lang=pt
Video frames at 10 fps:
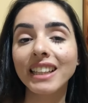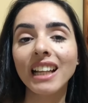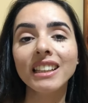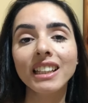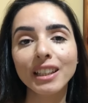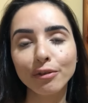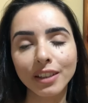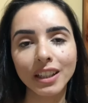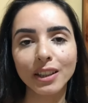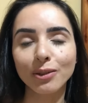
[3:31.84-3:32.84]
tá
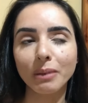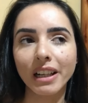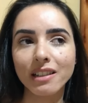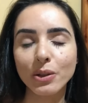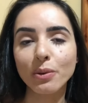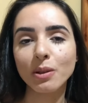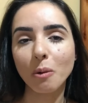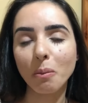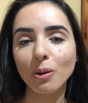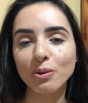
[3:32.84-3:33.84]
livre aqui no Brasil, isso que
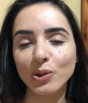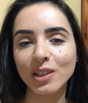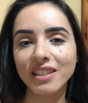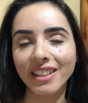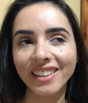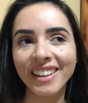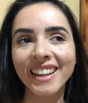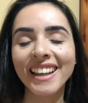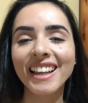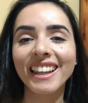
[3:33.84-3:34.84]
eu posso dizer.
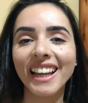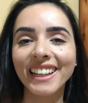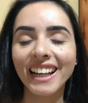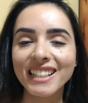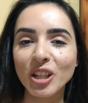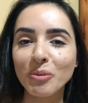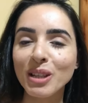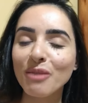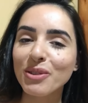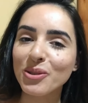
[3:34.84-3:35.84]
Lá em casa é como
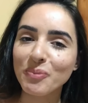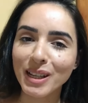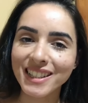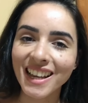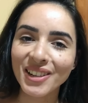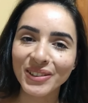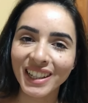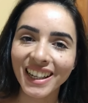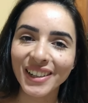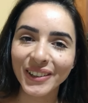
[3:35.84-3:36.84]
se ela fosse um passarinho
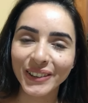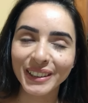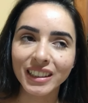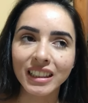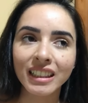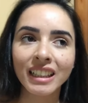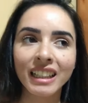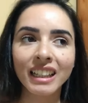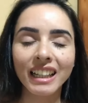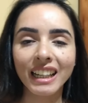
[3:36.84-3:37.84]
na gaiola.
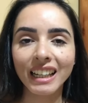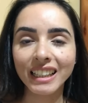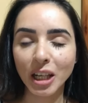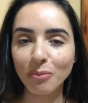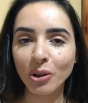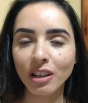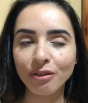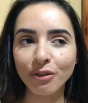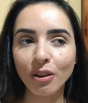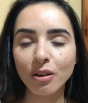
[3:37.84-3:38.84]
É, quem mora
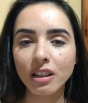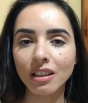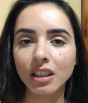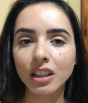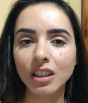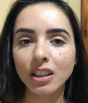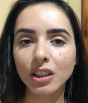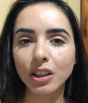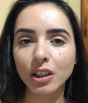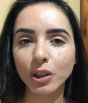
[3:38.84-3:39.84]
fora
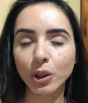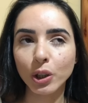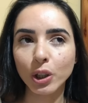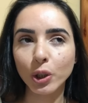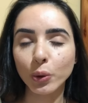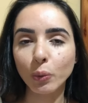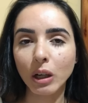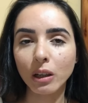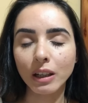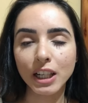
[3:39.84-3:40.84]
e em
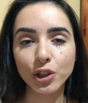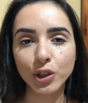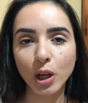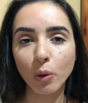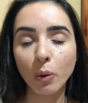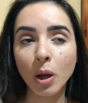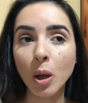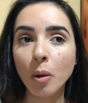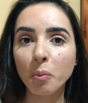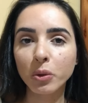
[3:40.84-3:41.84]
uma região
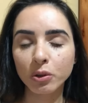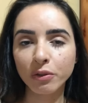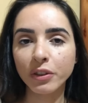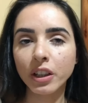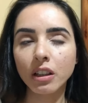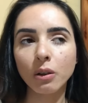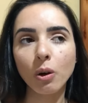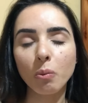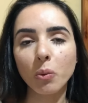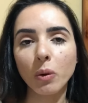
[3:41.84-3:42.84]
muito fria
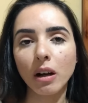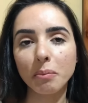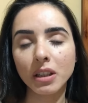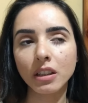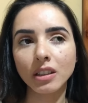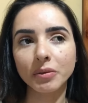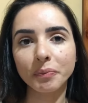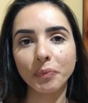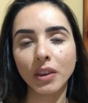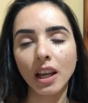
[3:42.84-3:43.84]
como a minha,
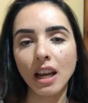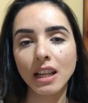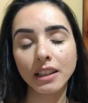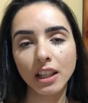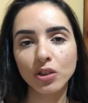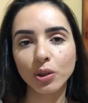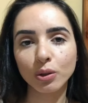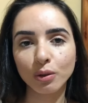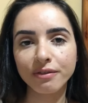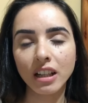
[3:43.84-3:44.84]
é, entende o que
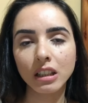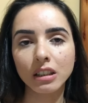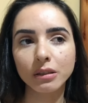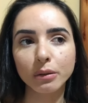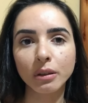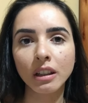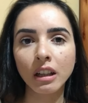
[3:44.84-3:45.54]
eu tô falando